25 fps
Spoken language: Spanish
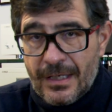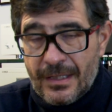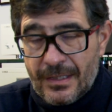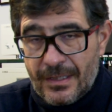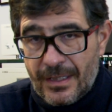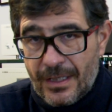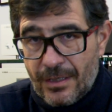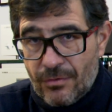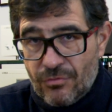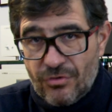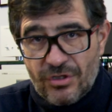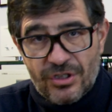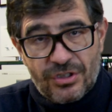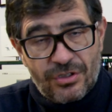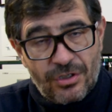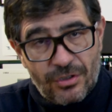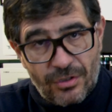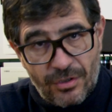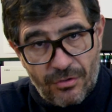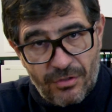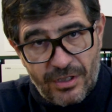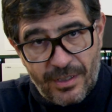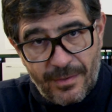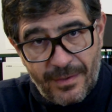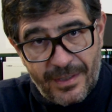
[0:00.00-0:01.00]
de un disco
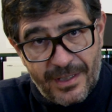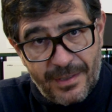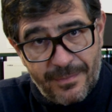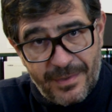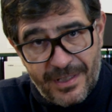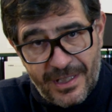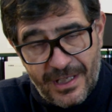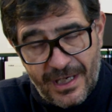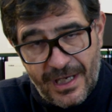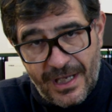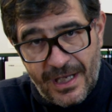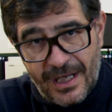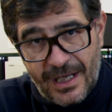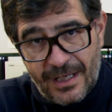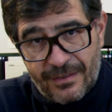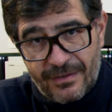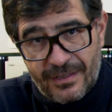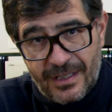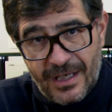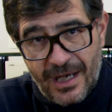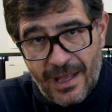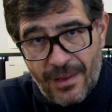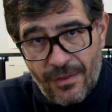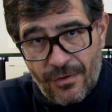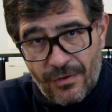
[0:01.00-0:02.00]
que últimamente me tiene
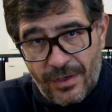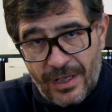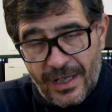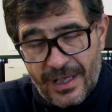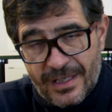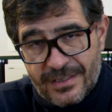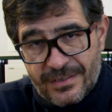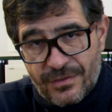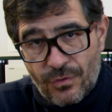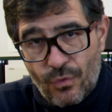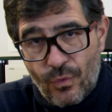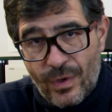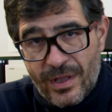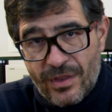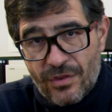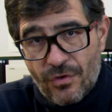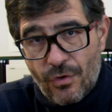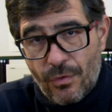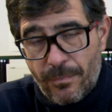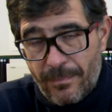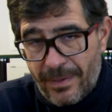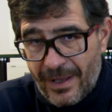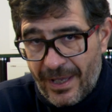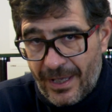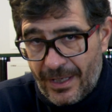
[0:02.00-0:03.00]
encandilado que es
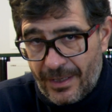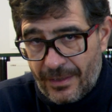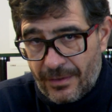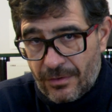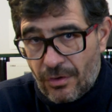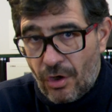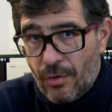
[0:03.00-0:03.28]
Window Pain,